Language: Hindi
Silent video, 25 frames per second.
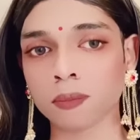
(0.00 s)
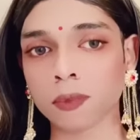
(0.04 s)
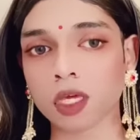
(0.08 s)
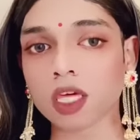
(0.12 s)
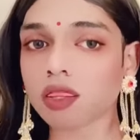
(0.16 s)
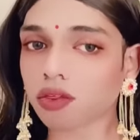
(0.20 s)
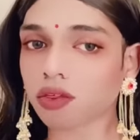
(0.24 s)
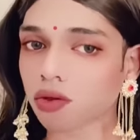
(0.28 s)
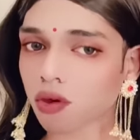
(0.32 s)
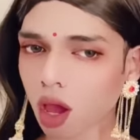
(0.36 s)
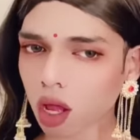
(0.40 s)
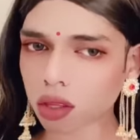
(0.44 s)

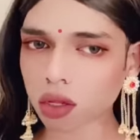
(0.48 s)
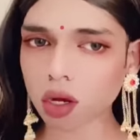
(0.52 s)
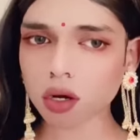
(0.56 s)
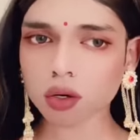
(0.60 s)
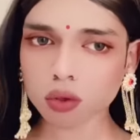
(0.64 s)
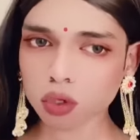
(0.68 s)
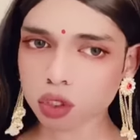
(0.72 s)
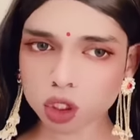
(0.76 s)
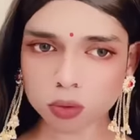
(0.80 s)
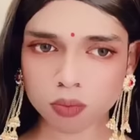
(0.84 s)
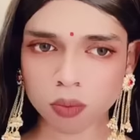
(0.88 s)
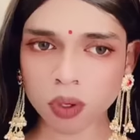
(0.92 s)
इसके अंदर
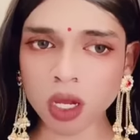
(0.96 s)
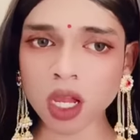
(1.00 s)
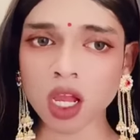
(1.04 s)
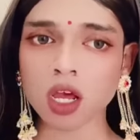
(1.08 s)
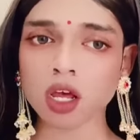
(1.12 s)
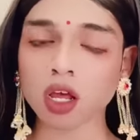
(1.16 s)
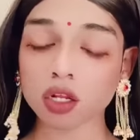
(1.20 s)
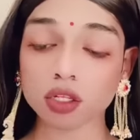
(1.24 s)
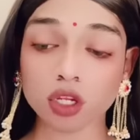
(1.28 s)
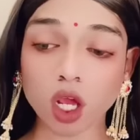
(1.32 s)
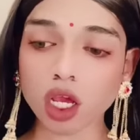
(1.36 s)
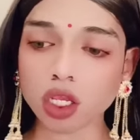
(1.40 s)
कुछ भी
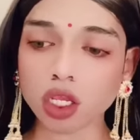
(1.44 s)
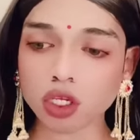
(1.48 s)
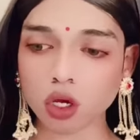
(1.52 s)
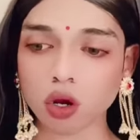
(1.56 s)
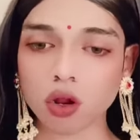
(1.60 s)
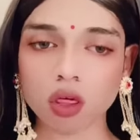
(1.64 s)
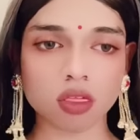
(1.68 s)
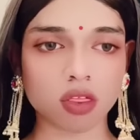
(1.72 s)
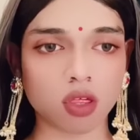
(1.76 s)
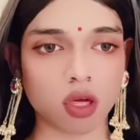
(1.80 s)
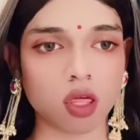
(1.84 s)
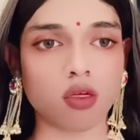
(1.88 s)

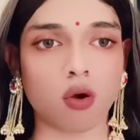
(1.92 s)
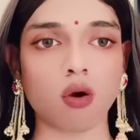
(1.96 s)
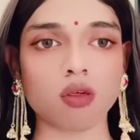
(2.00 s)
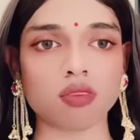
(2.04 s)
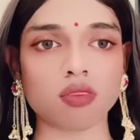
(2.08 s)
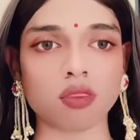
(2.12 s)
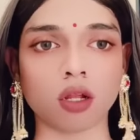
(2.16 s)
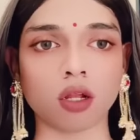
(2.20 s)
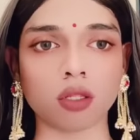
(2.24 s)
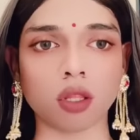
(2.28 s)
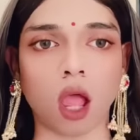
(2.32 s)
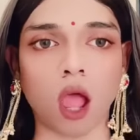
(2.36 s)
डेंजरस चीज़ हो
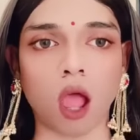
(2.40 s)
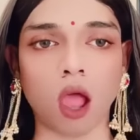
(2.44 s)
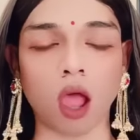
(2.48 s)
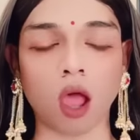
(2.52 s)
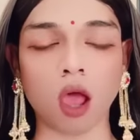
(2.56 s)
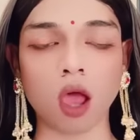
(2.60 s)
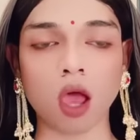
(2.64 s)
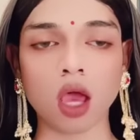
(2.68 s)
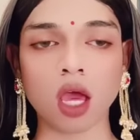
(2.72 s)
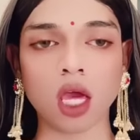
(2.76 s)
सकता है